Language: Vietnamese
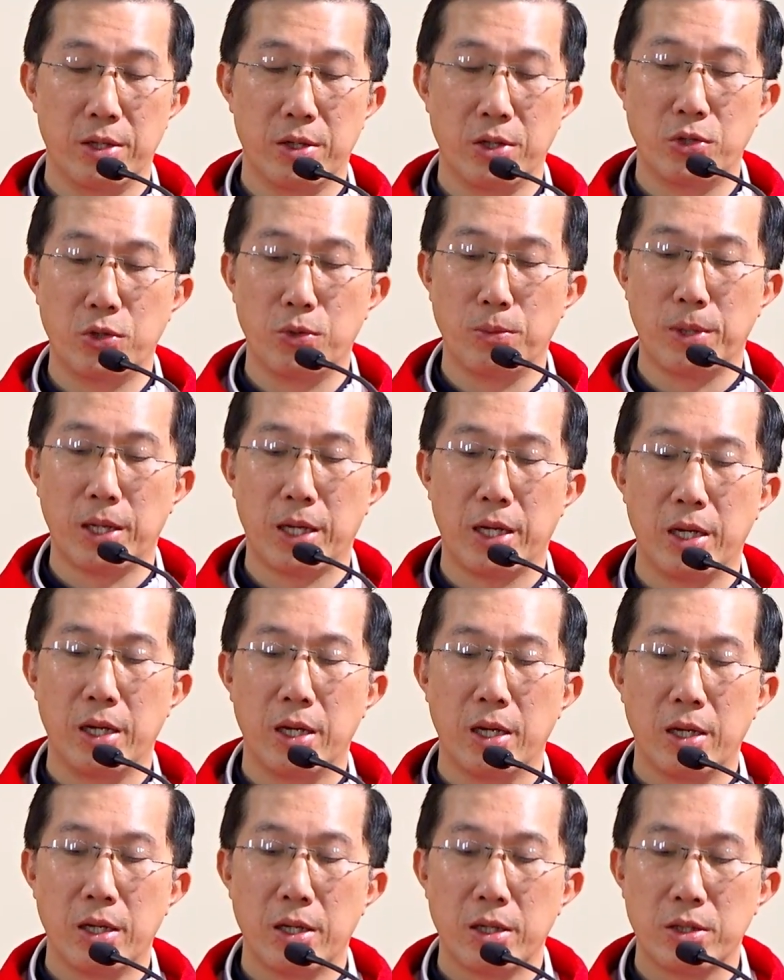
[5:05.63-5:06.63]
Nói chung là
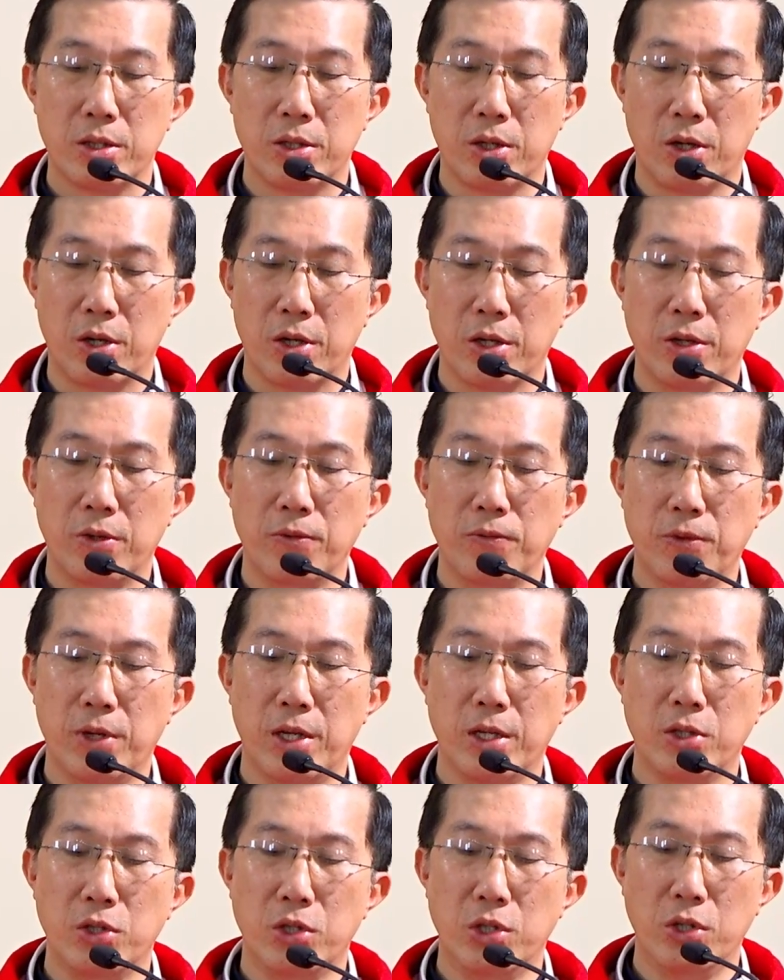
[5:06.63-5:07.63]
giỏi
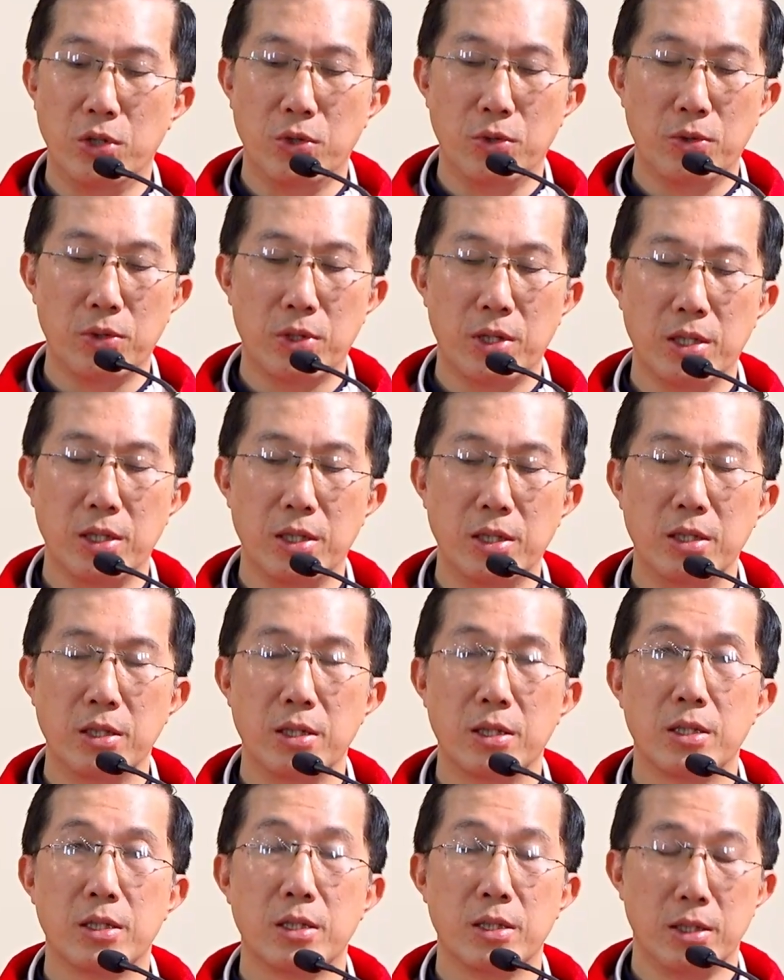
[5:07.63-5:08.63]
về nhiều
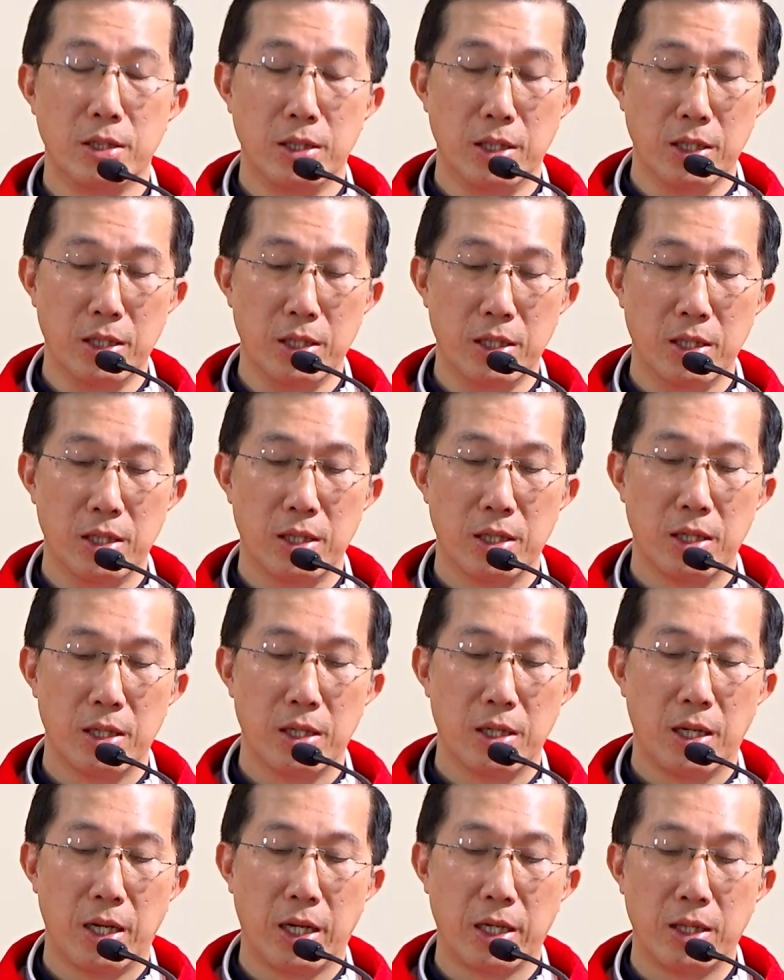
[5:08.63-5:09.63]
thứ nhưng
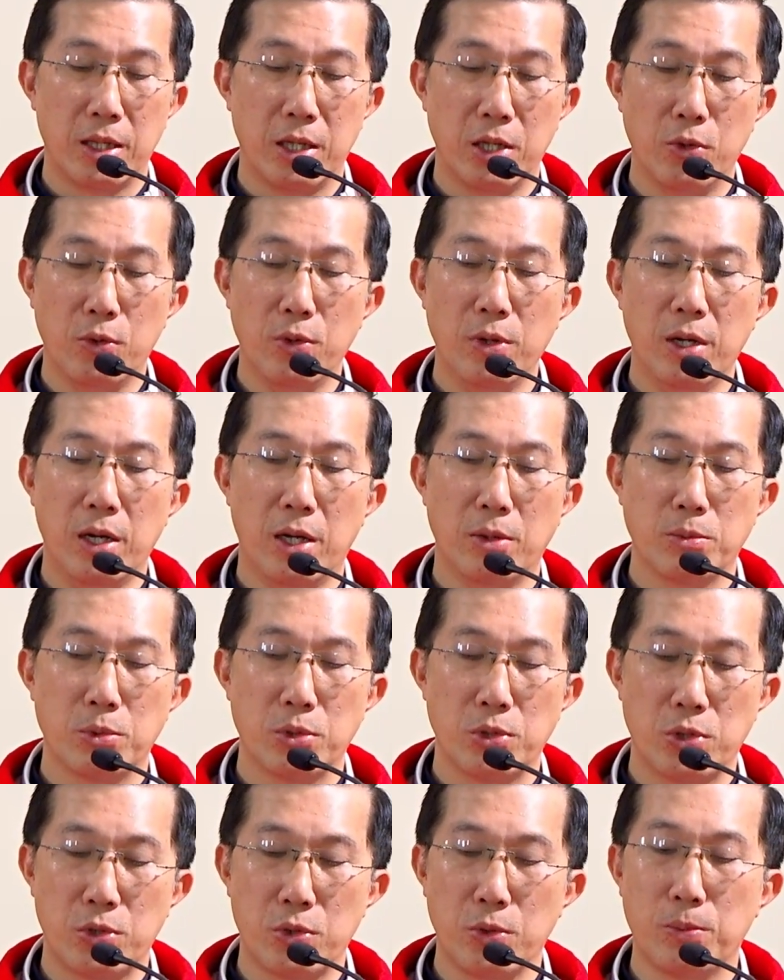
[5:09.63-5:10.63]
lại thiếu
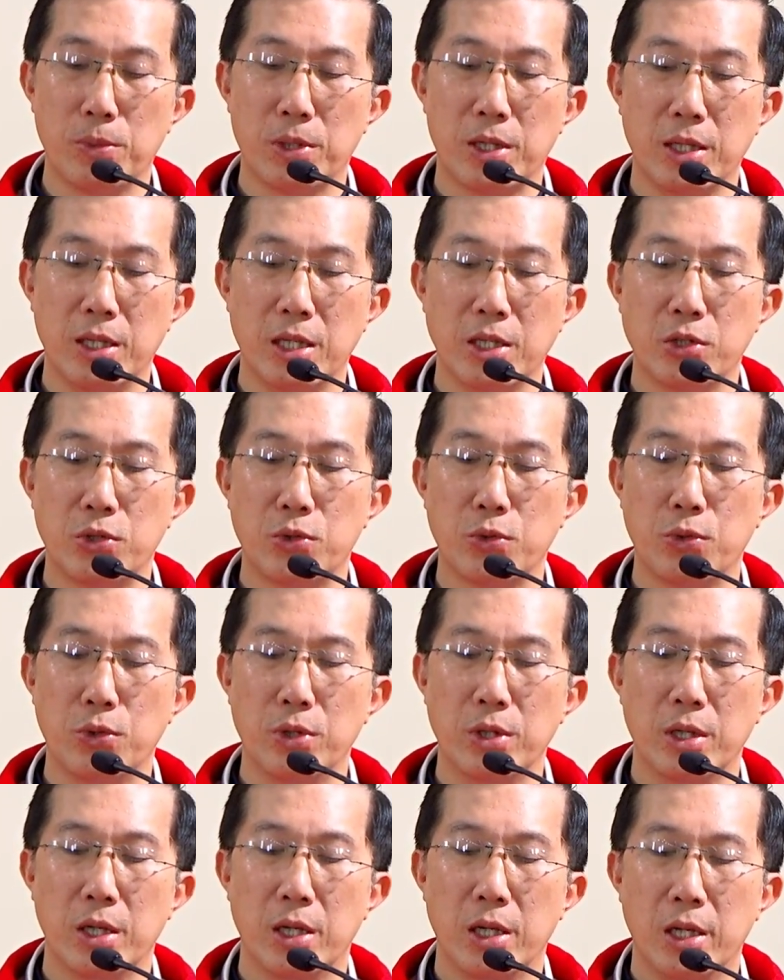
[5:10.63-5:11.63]
lòng sung kính Thiên
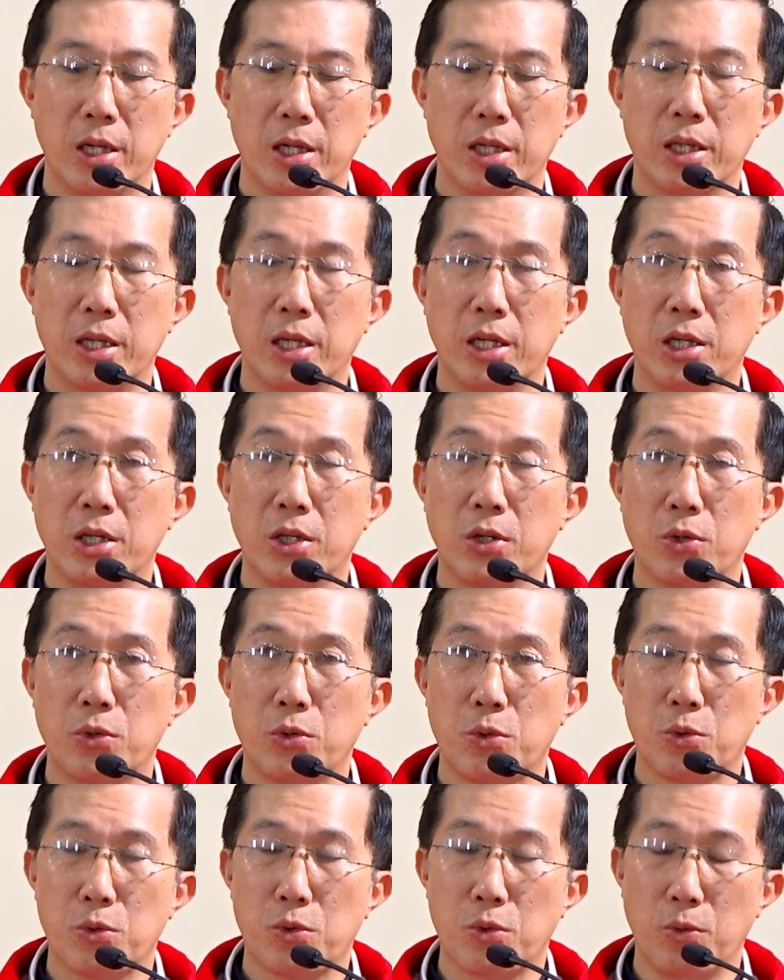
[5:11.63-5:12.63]
Chúa thì
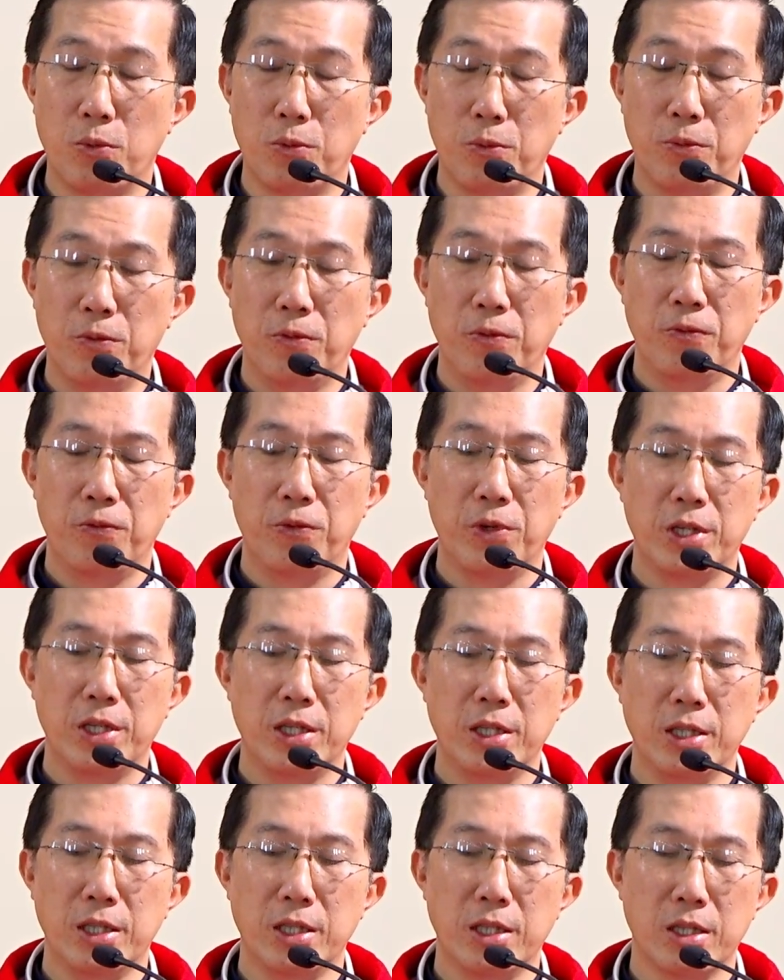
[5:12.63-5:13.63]
cũng
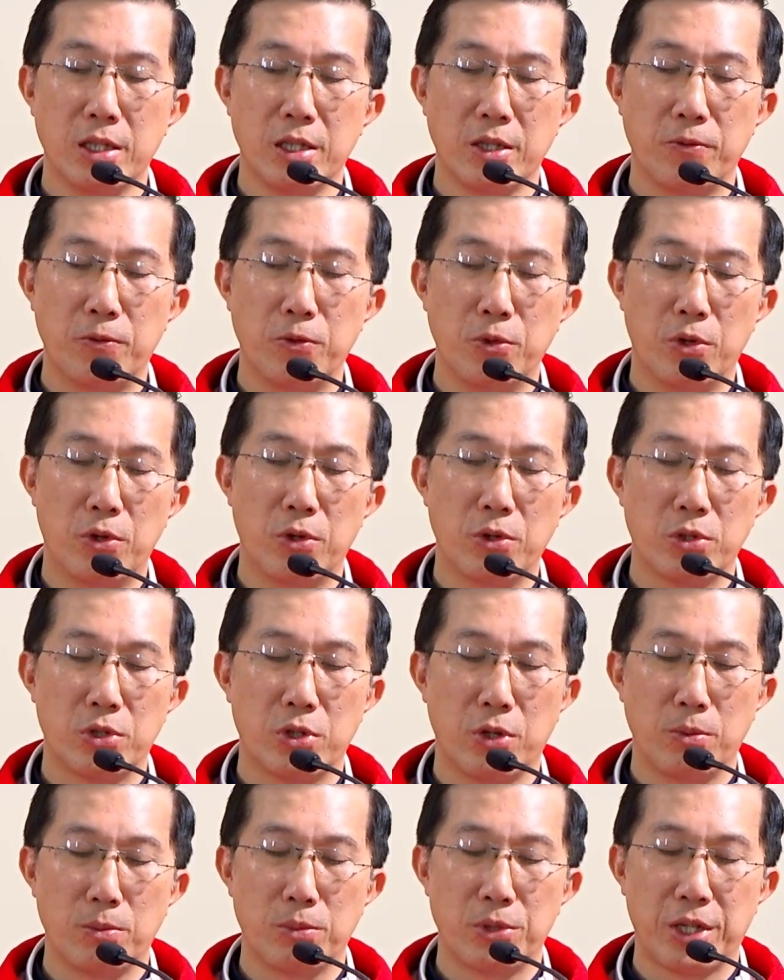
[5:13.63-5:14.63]
ví như người phú hộ
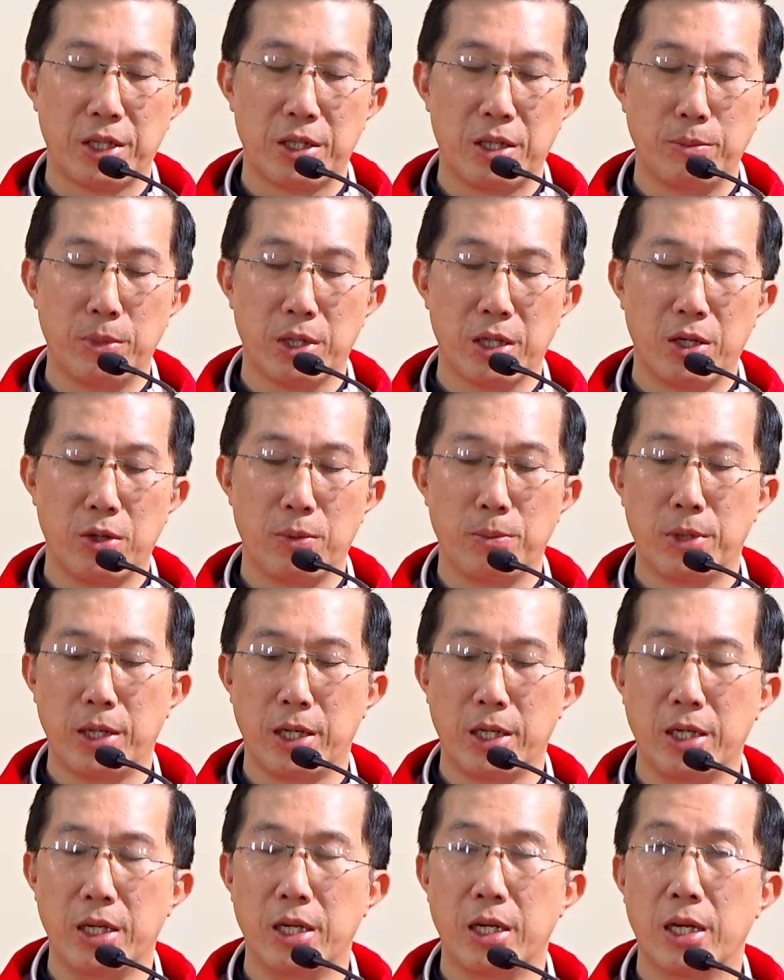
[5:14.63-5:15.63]
trong trang tin mừng ngày hôm
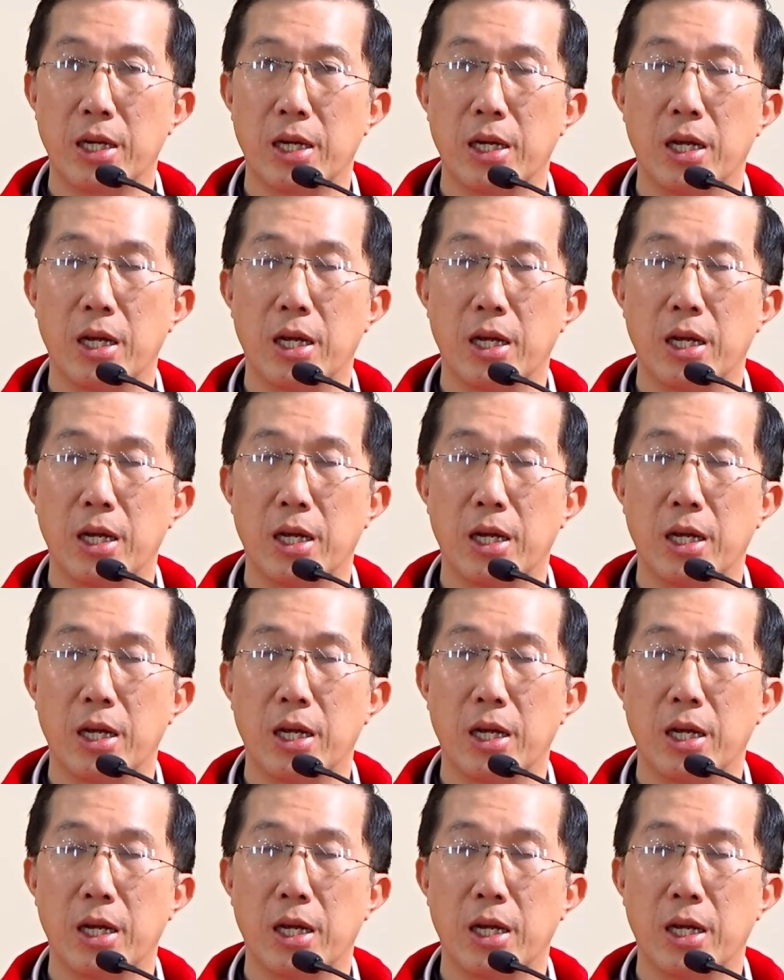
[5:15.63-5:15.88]
nay